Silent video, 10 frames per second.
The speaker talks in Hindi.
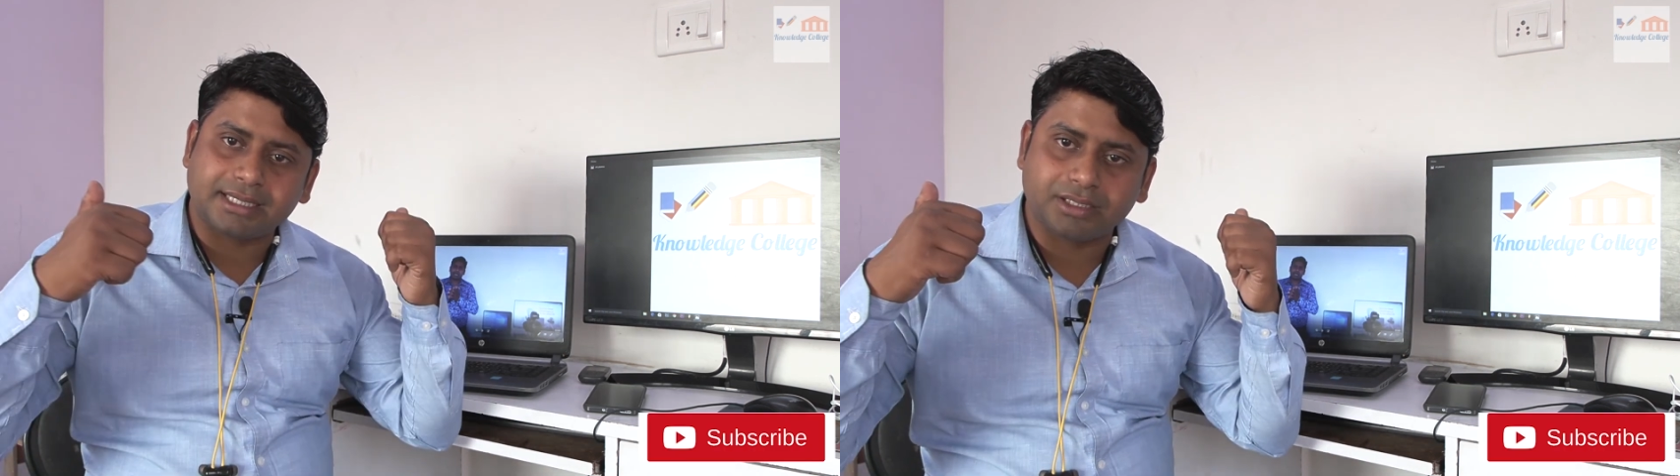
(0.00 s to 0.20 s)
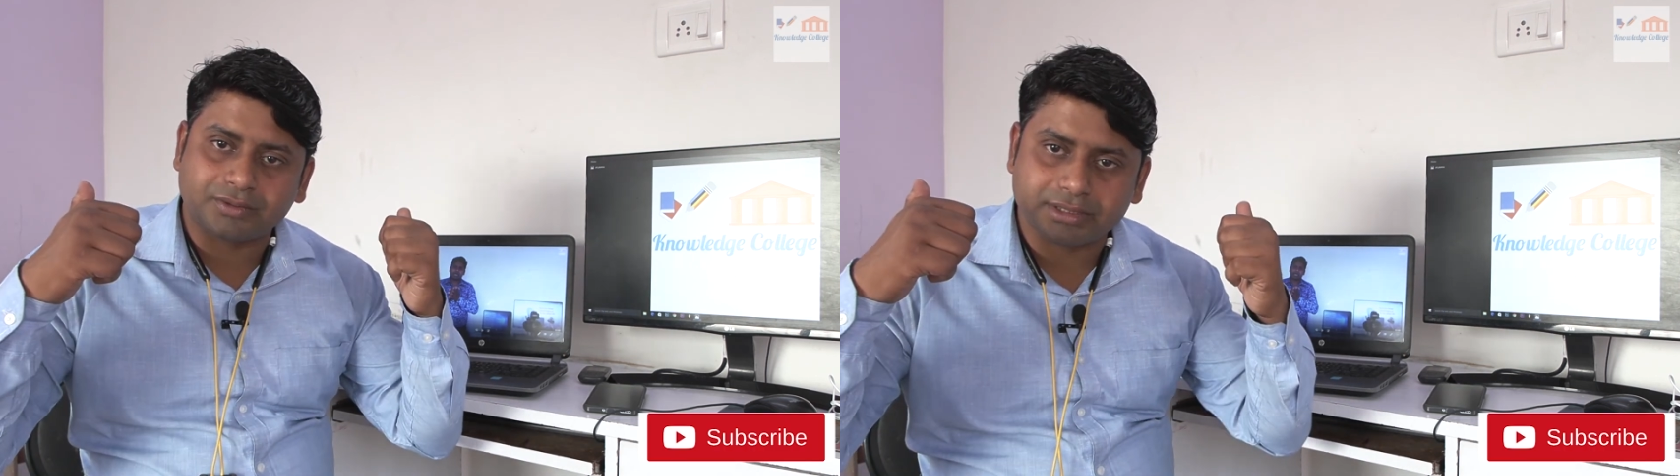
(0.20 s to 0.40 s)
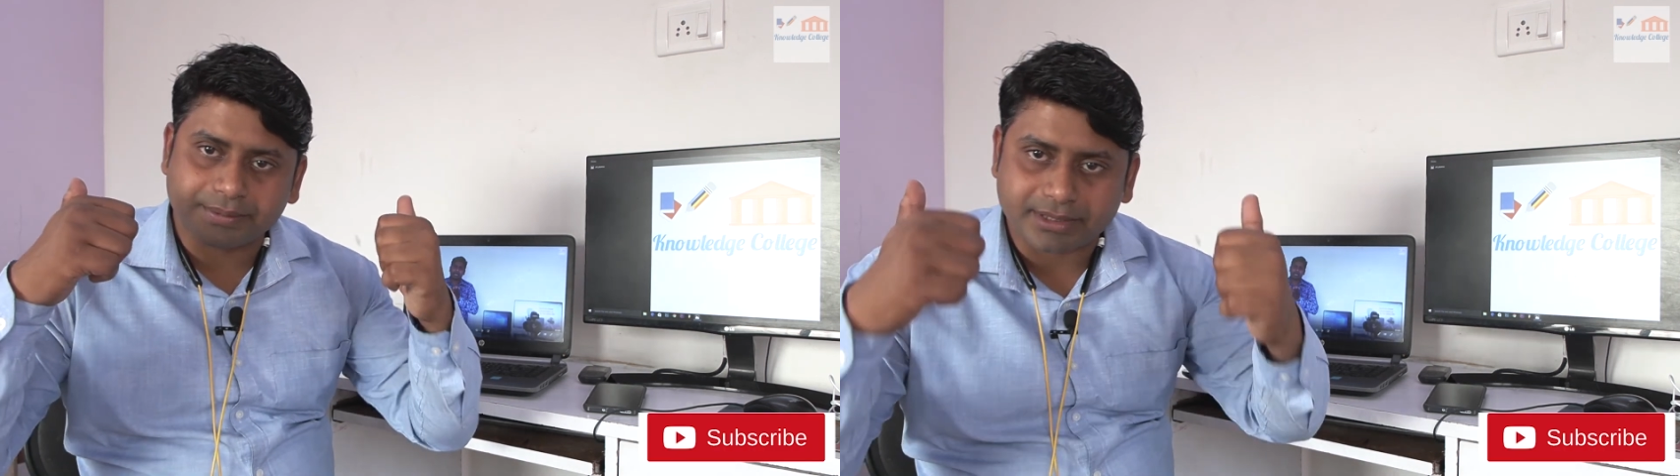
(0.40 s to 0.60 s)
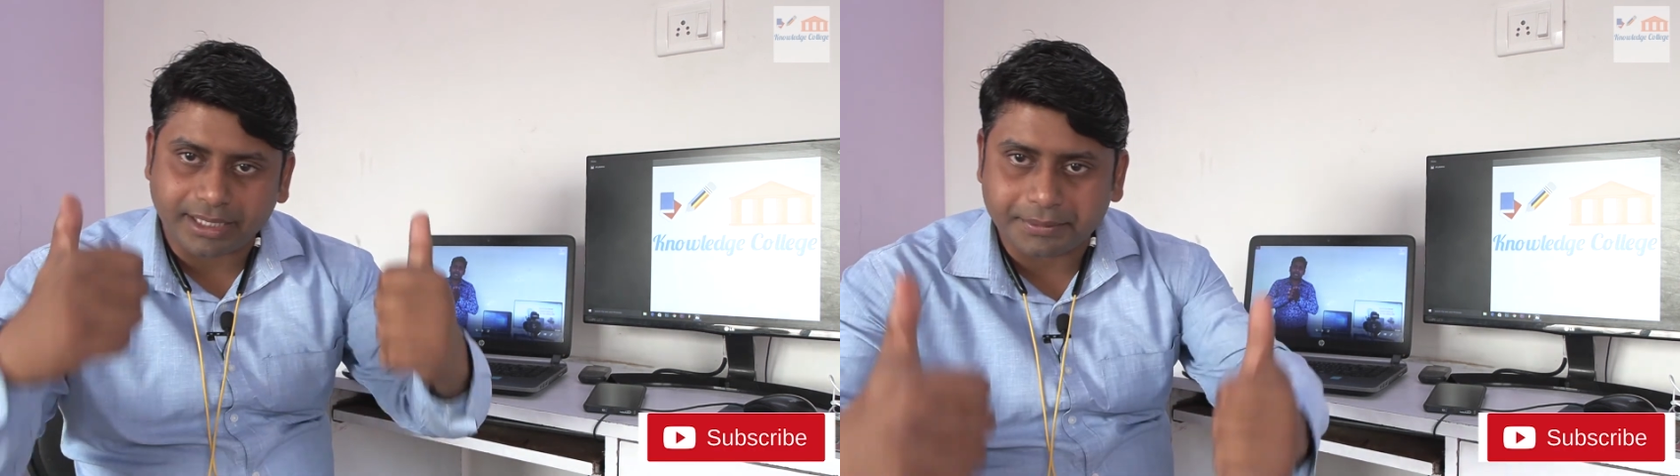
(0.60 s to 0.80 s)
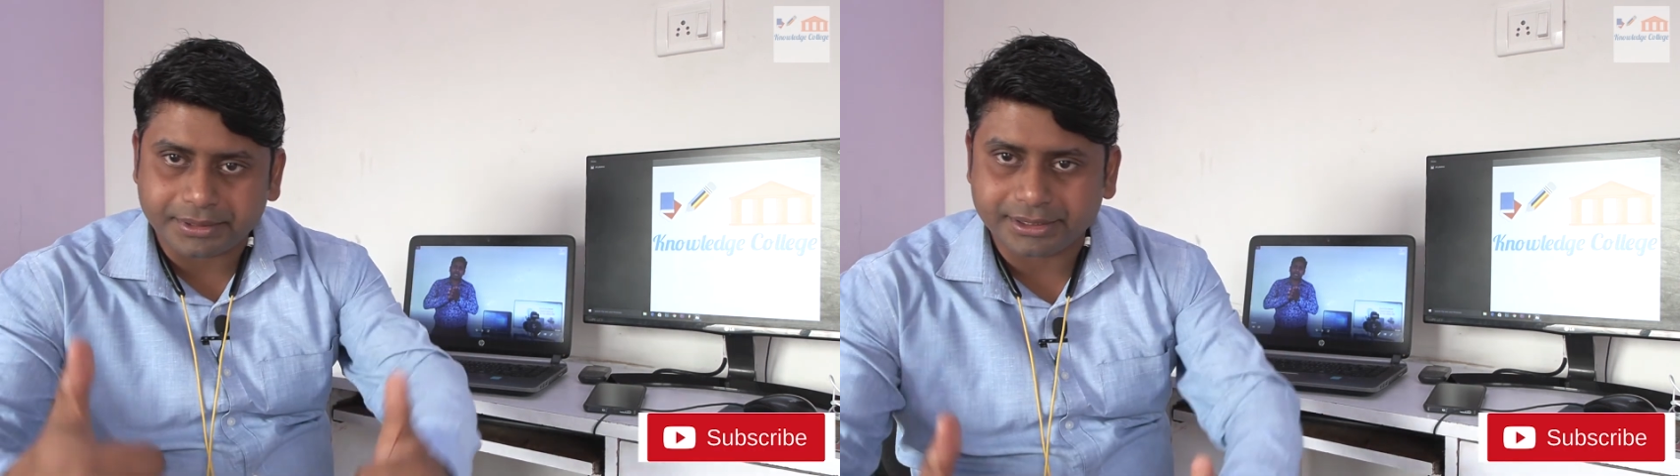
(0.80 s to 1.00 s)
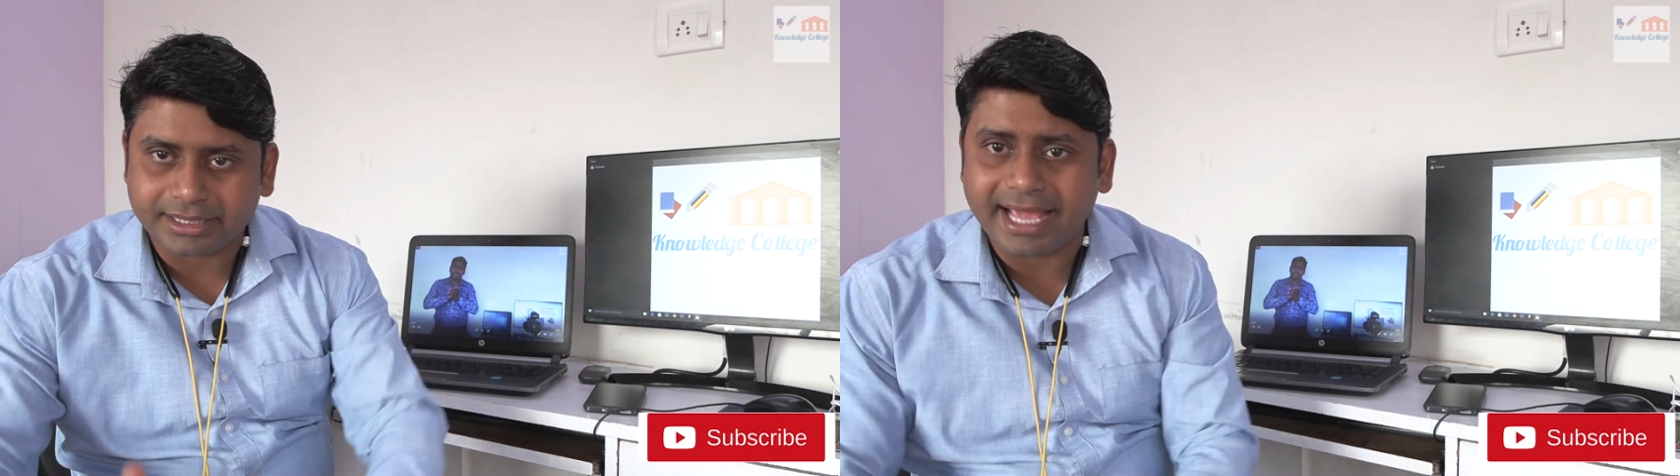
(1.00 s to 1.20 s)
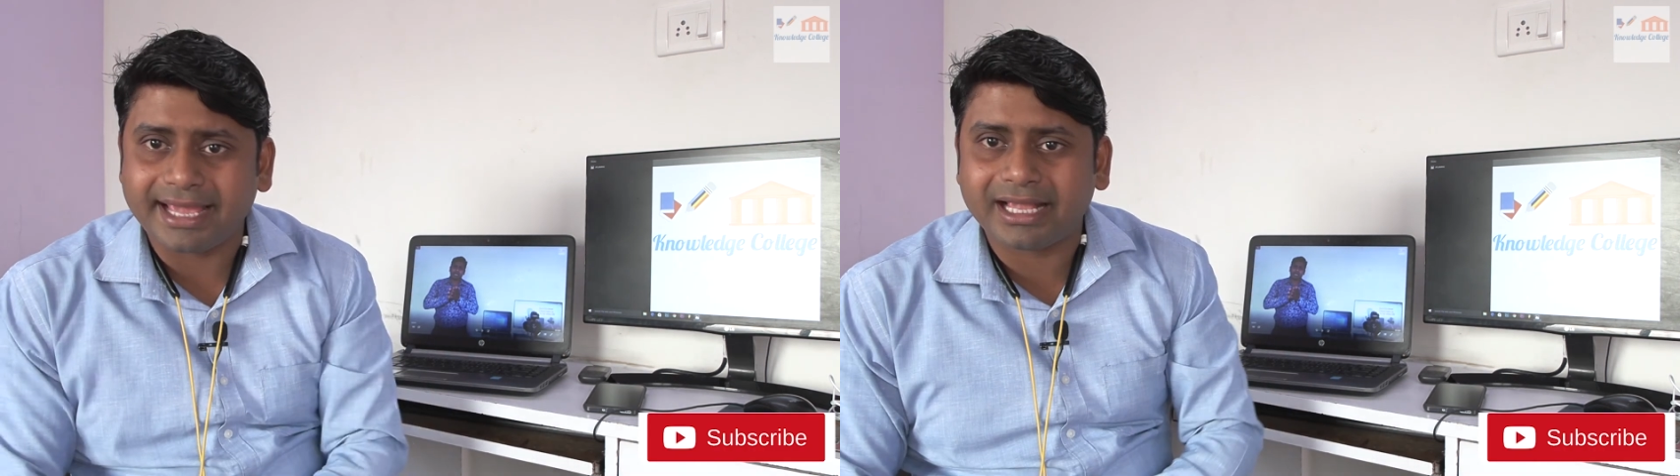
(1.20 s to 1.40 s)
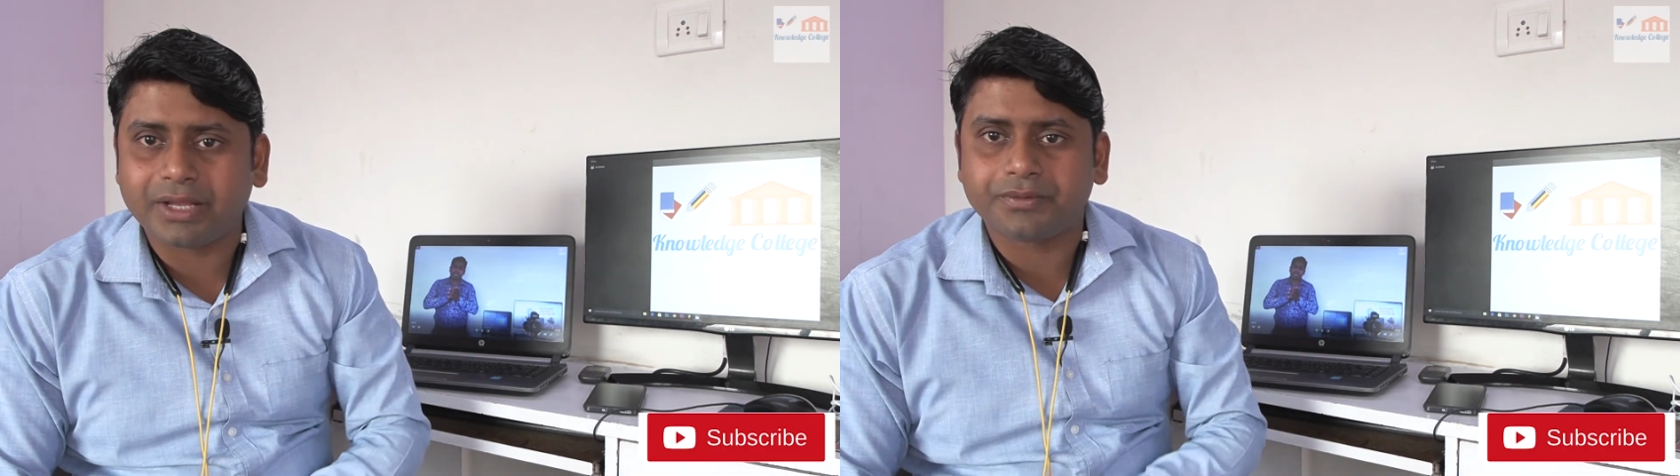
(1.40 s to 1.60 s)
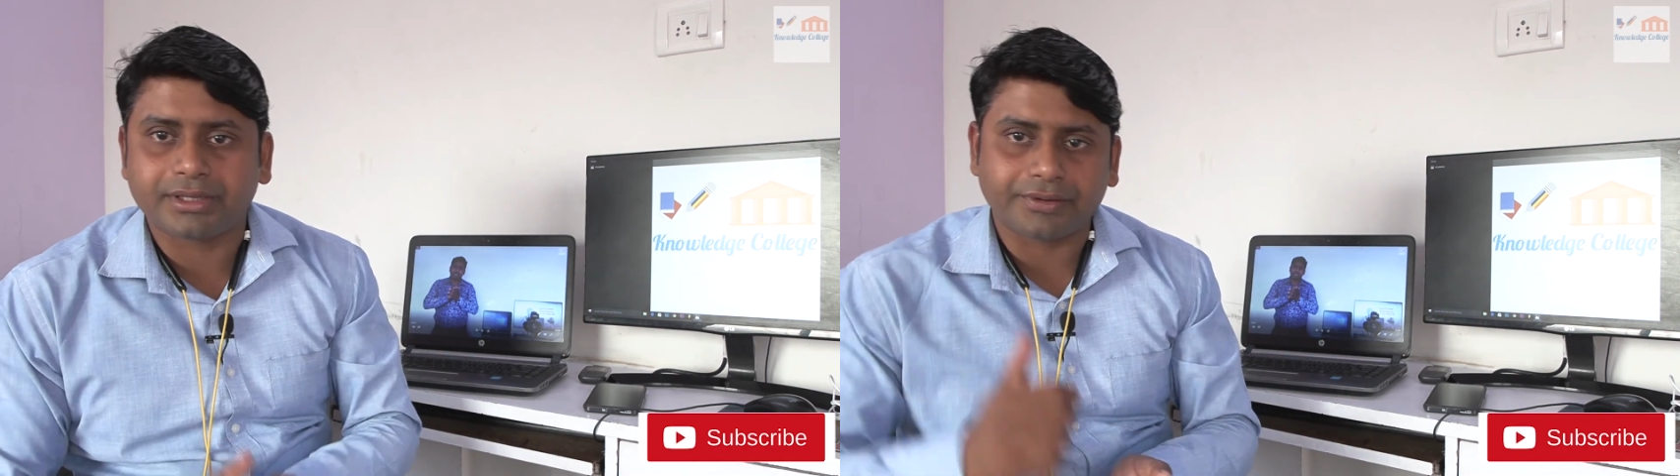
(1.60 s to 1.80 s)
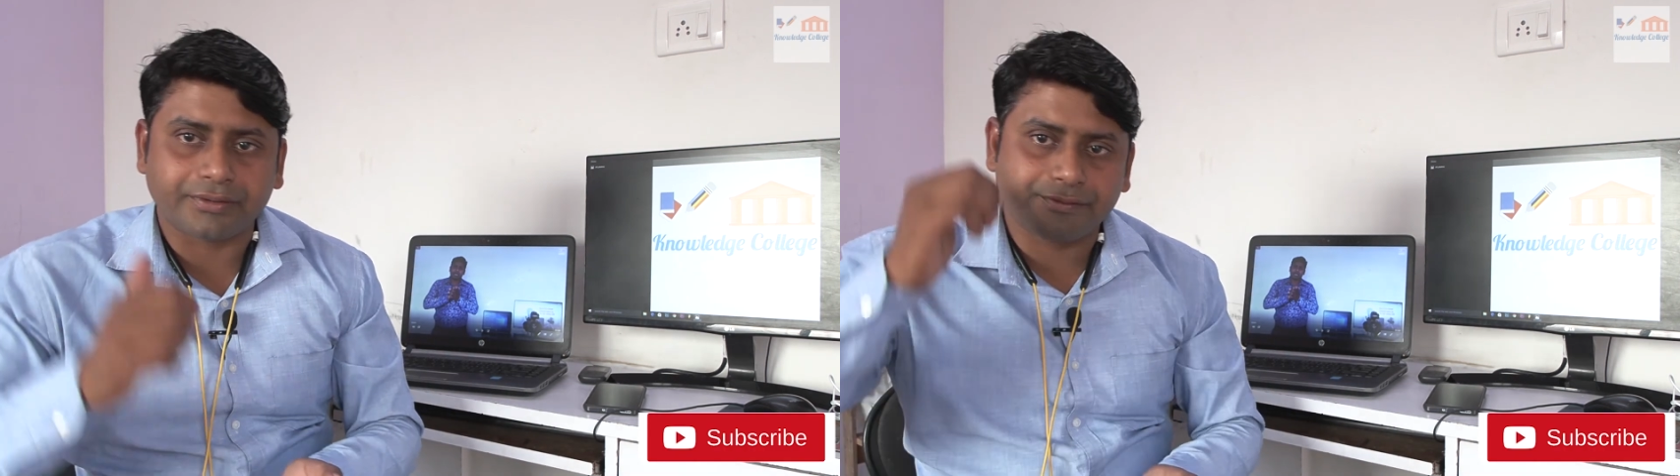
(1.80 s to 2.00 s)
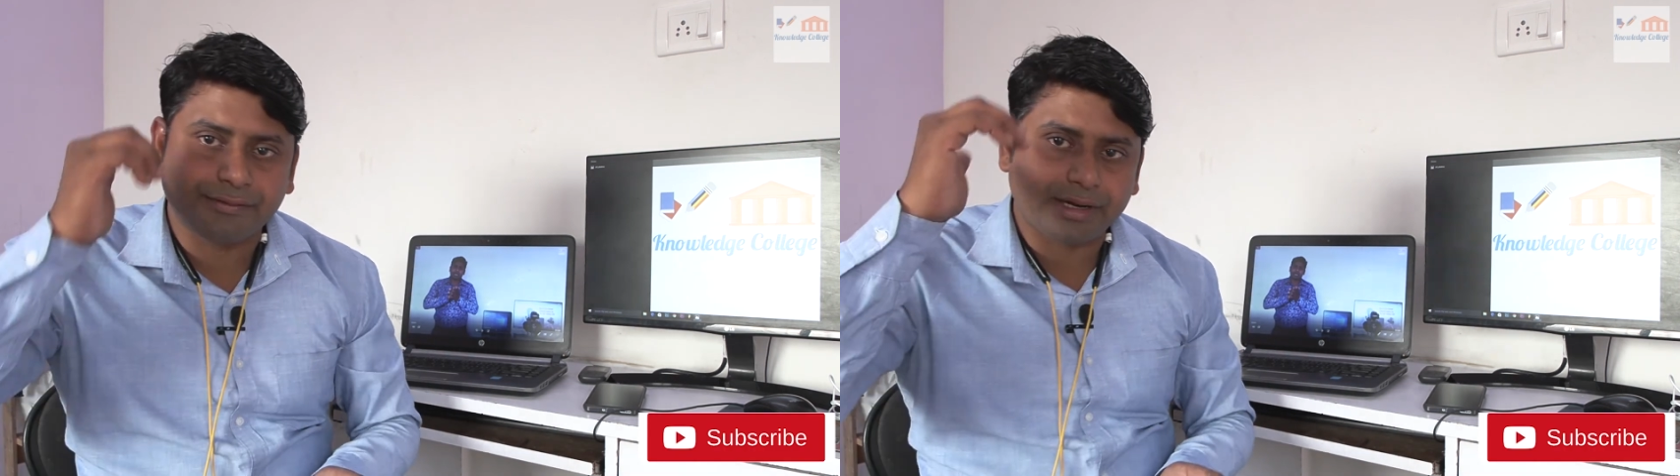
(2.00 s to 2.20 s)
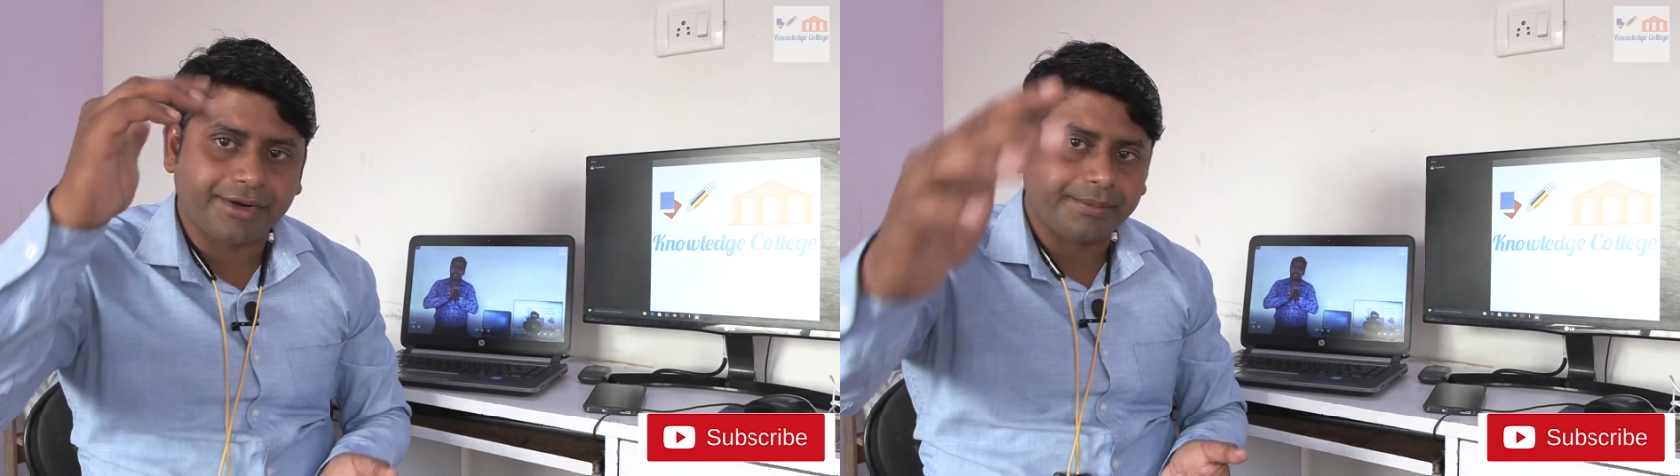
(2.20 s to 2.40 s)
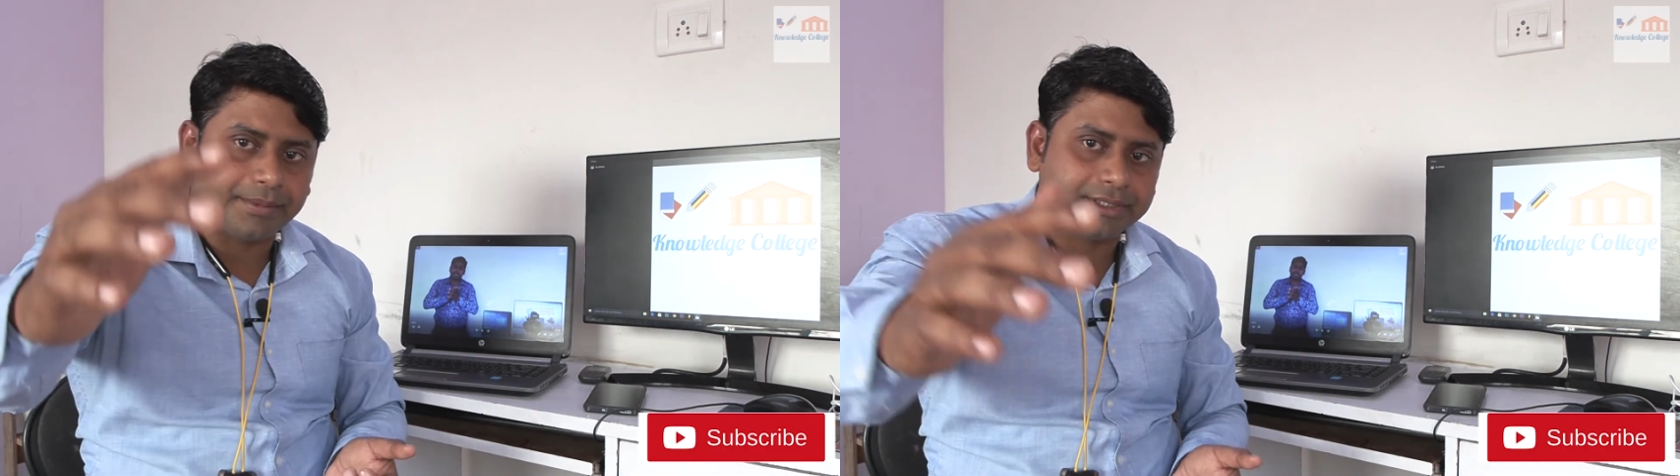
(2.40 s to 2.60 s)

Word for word: चैनल को सब्सक्राइब कीजिए थैंक यू थैंक यू वेरी